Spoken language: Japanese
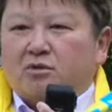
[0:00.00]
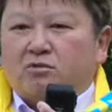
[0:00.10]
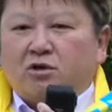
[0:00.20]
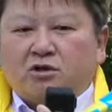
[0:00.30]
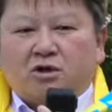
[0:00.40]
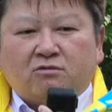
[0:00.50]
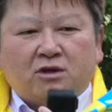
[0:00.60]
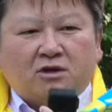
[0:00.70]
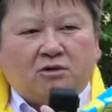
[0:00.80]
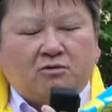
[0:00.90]
なんでなく
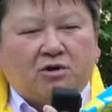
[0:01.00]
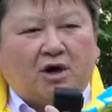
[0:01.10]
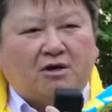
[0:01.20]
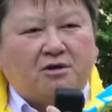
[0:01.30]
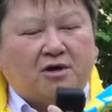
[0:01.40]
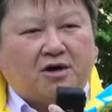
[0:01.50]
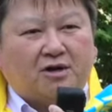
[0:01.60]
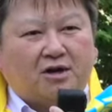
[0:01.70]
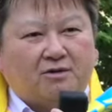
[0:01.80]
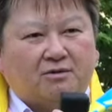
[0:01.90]
なってるのに払わなきゃい
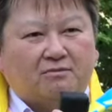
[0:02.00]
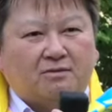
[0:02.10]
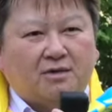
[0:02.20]
けないの